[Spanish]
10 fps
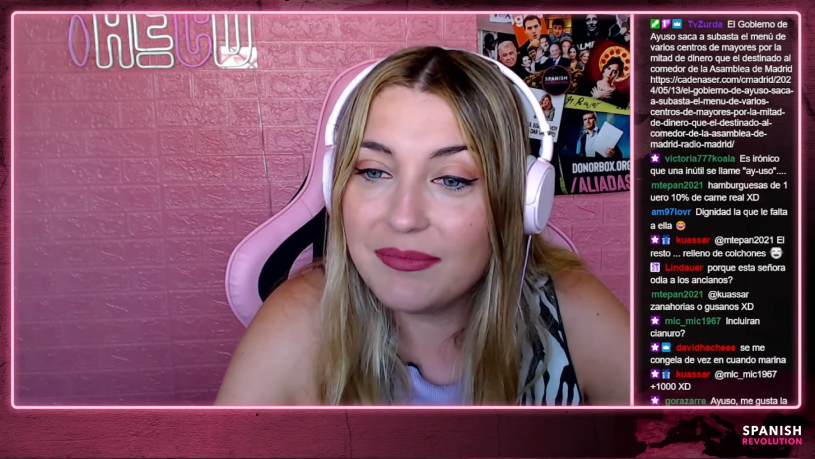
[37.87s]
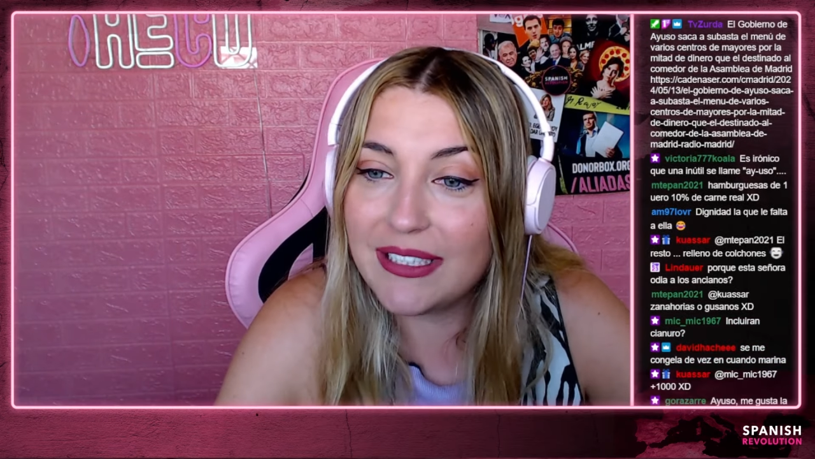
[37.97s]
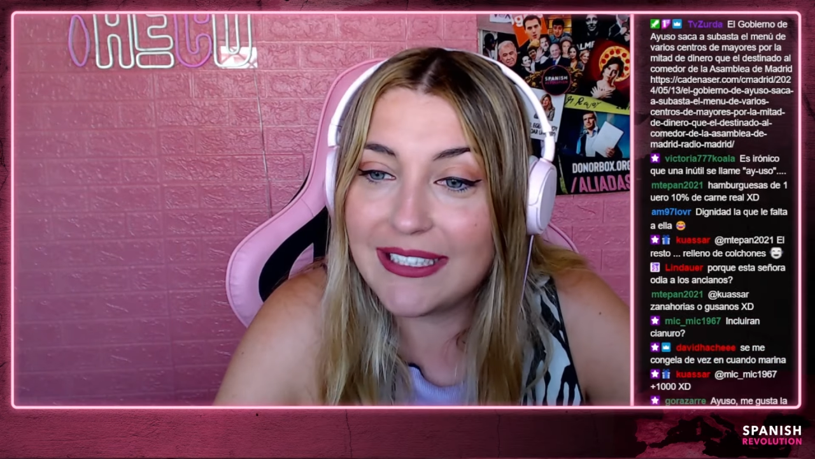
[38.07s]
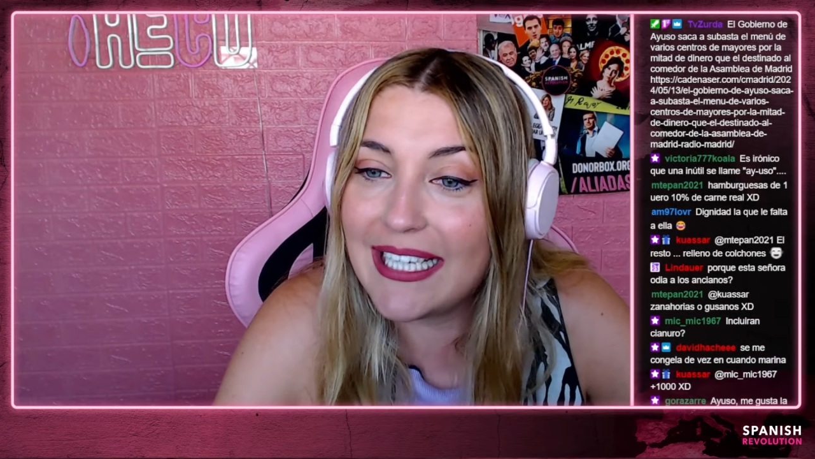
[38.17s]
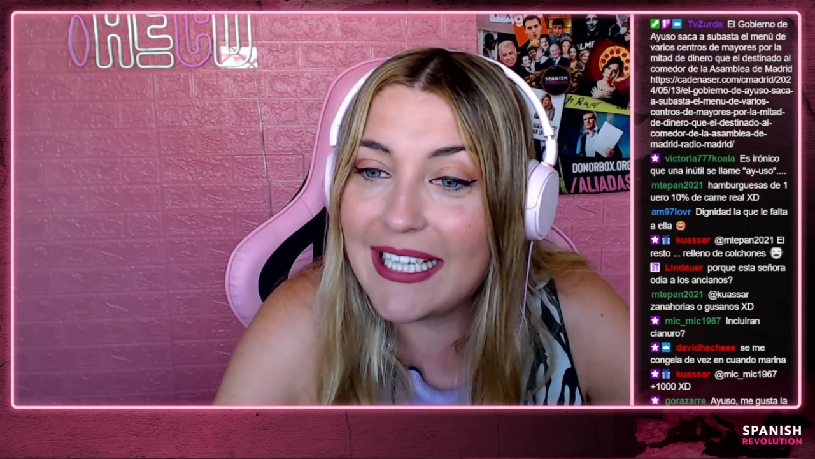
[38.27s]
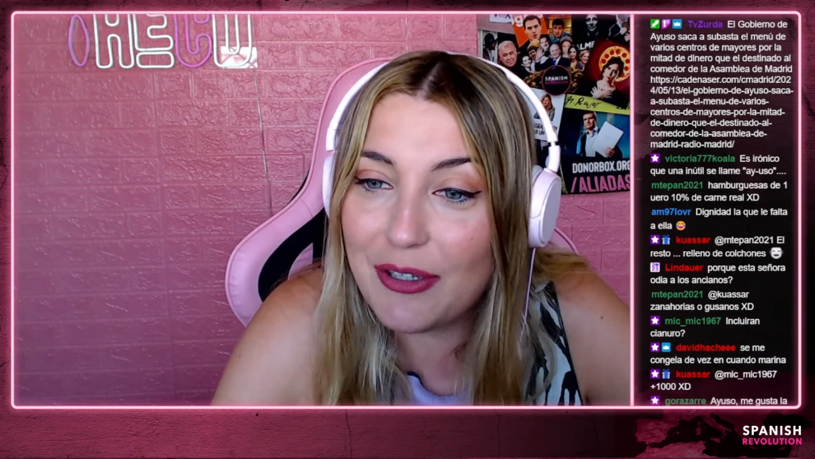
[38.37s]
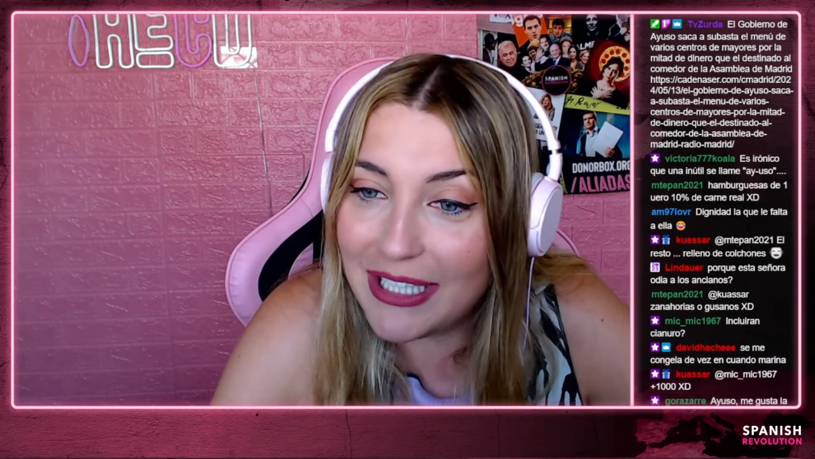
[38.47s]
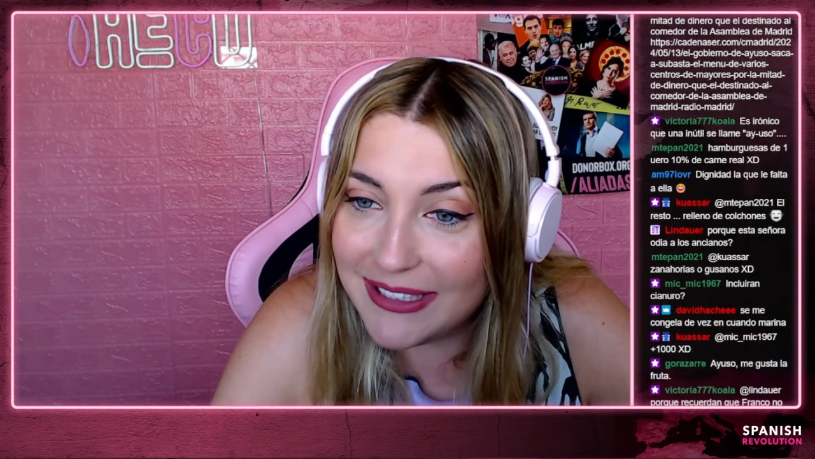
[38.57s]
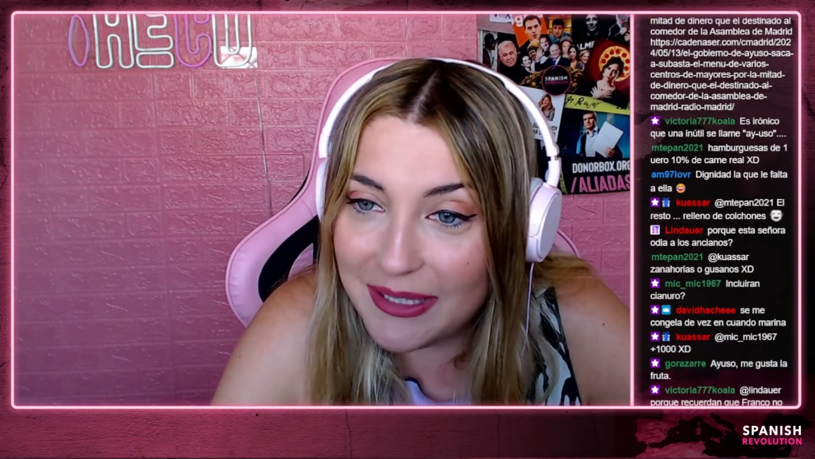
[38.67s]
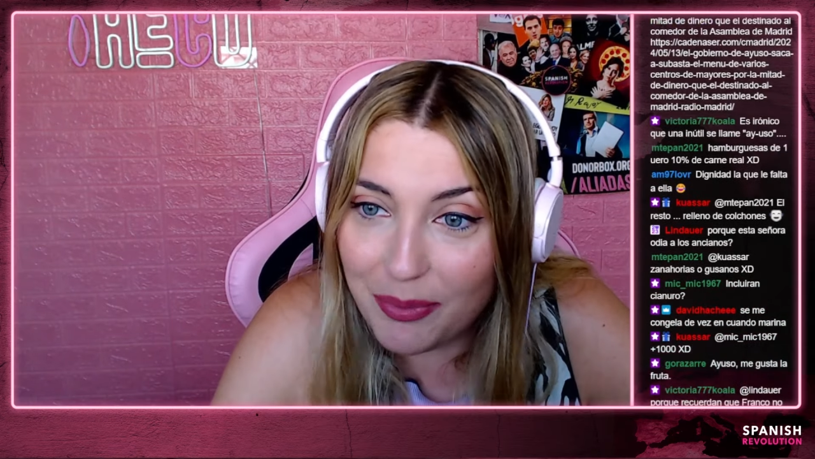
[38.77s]
Y se ha quedado ya
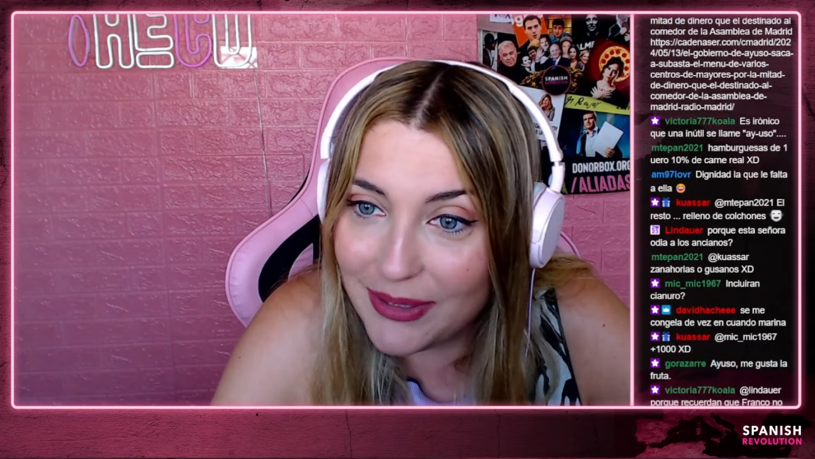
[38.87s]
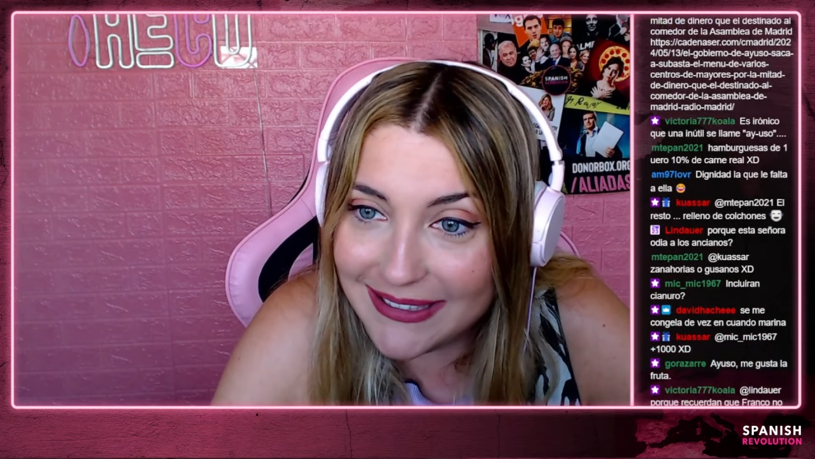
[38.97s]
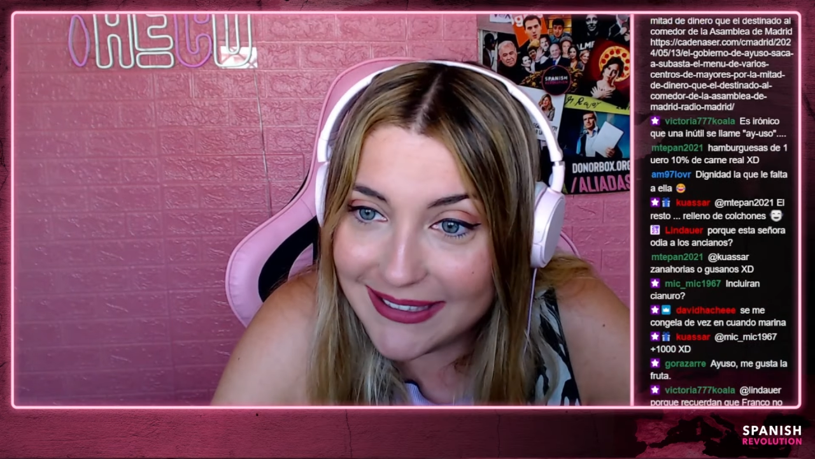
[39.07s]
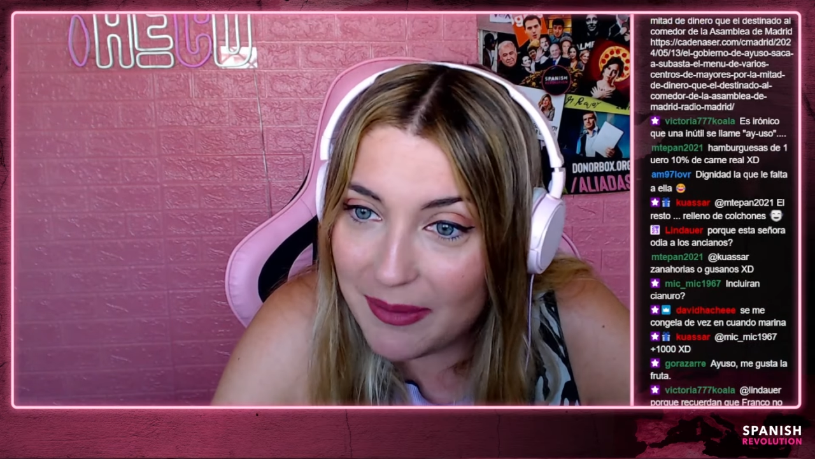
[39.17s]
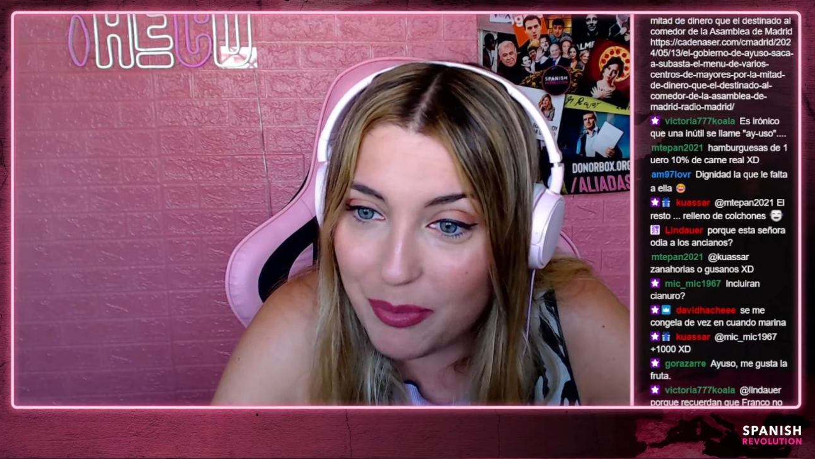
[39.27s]
así, puede ser,